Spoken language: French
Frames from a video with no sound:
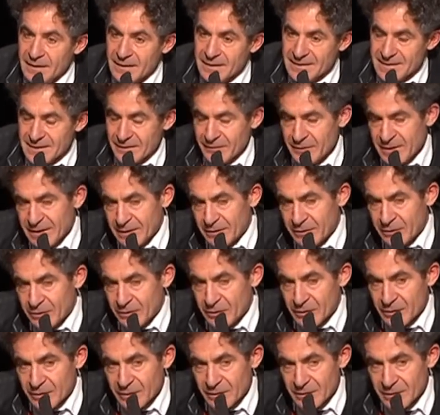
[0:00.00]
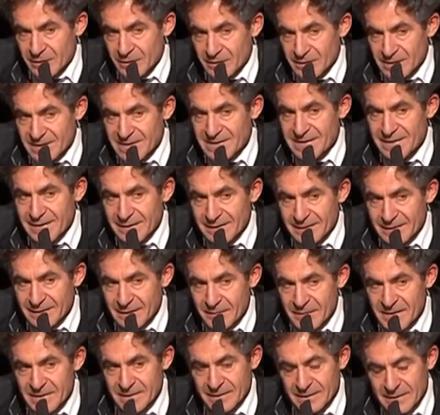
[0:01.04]
Ça veut dire que si la
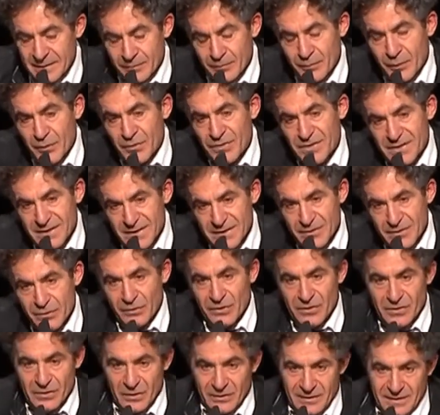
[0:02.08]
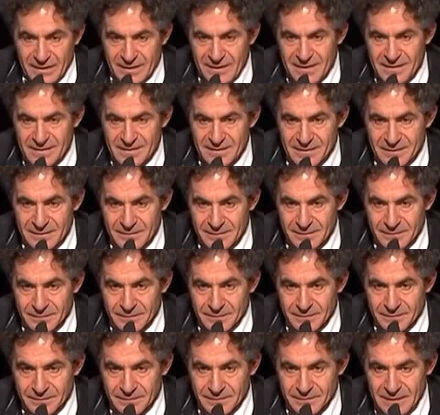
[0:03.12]
cabine était posée sur le sol terrestre,
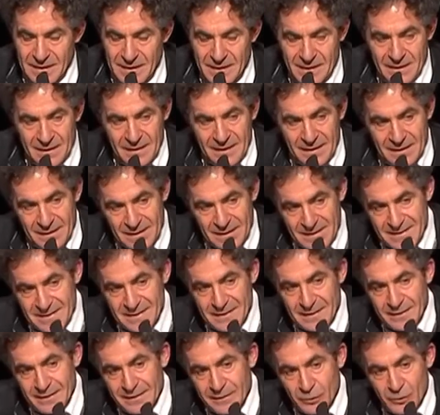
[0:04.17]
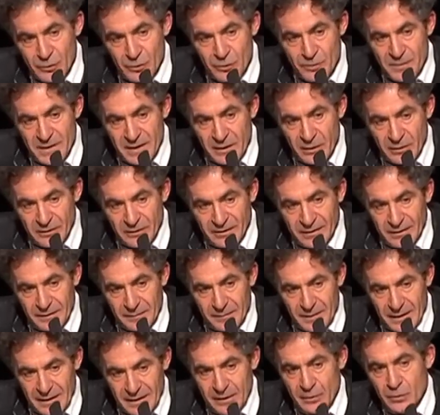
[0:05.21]
et si un rayon de lumière entrait
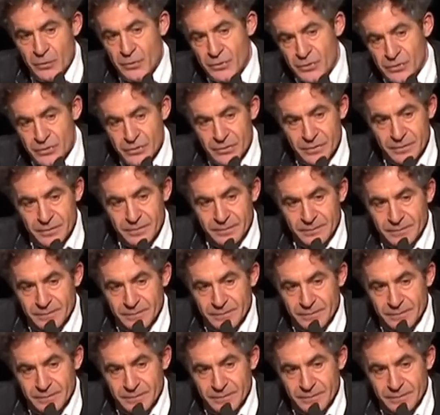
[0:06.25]
par la gauche,